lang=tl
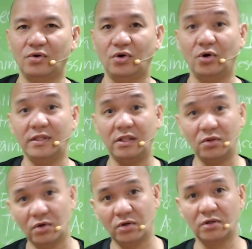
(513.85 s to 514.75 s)

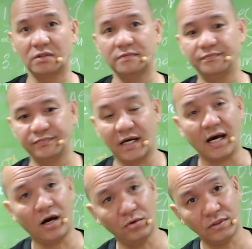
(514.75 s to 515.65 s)
auditor,
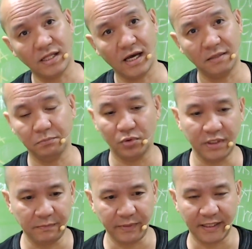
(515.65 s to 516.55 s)
accountant,
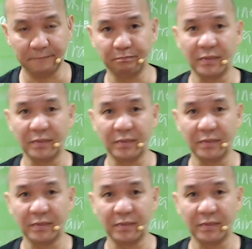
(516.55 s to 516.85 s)
bookkeeper.